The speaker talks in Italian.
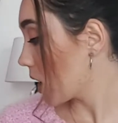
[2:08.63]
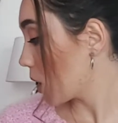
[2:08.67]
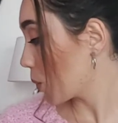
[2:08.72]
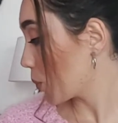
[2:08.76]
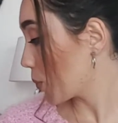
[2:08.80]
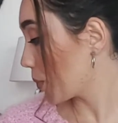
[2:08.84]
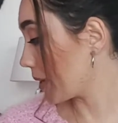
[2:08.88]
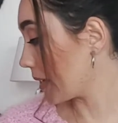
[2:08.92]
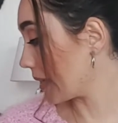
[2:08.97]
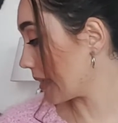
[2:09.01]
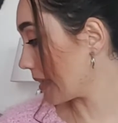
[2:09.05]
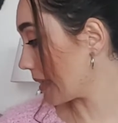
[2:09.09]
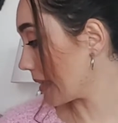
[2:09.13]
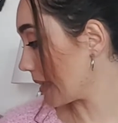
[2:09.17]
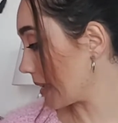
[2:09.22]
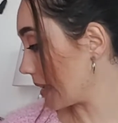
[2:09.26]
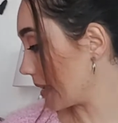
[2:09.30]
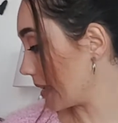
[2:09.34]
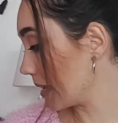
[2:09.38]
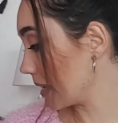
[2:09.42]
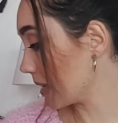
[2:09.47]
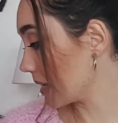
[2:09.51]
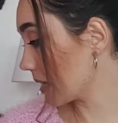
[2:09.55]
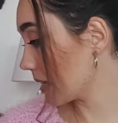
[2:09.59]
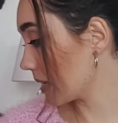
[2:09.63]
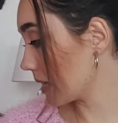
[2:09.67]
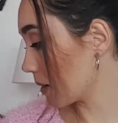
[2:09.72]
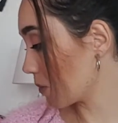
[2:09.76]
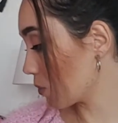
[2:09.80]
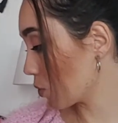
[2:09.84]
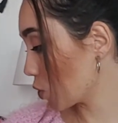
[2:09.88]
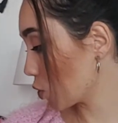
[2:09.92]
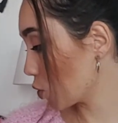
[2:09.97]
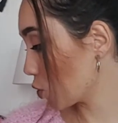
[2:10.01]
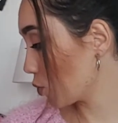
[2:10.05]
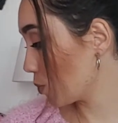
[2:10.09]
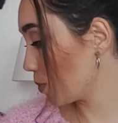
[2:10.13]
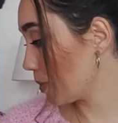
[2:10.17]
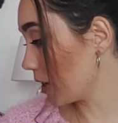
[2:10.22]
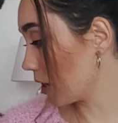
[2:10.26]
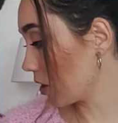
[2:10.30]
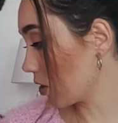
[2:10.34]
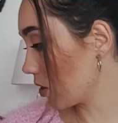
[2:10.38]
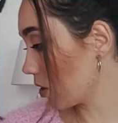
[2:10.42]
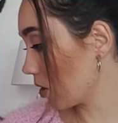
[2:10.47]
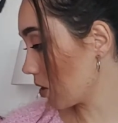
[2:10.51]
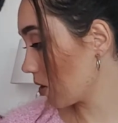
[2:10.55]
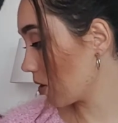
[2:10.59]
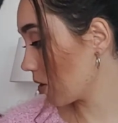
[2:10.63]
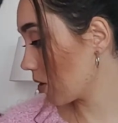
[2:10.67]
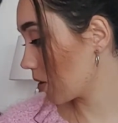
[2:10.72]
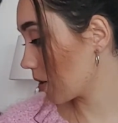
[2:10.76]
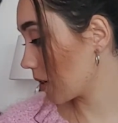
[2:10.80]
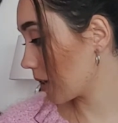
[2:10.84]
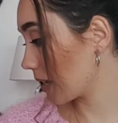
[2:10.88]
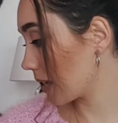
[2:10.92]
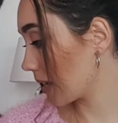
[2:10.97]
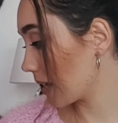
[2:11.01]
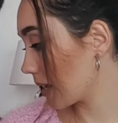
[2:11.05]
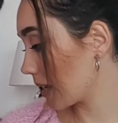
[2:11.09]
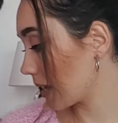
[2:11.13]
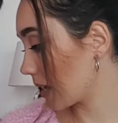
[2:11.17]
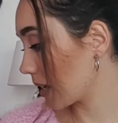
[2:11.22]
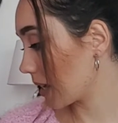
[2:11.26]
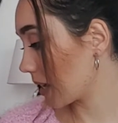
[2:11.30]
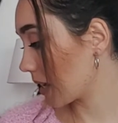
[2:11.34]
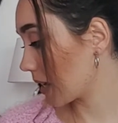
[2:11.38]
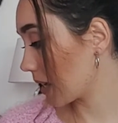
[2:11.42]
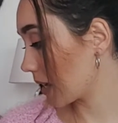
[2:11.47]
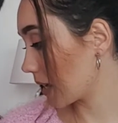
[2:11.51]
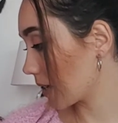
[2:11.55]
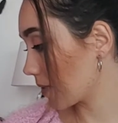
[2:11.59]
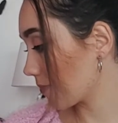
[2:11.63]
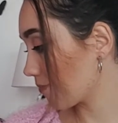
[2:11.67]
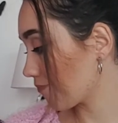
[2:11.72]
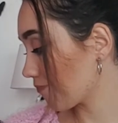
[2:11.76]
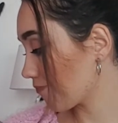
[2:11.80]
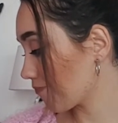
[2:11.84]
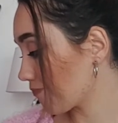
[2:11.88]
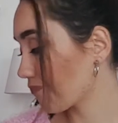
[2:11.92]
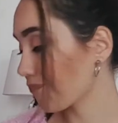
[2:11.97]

Quindi iniziamo subito con...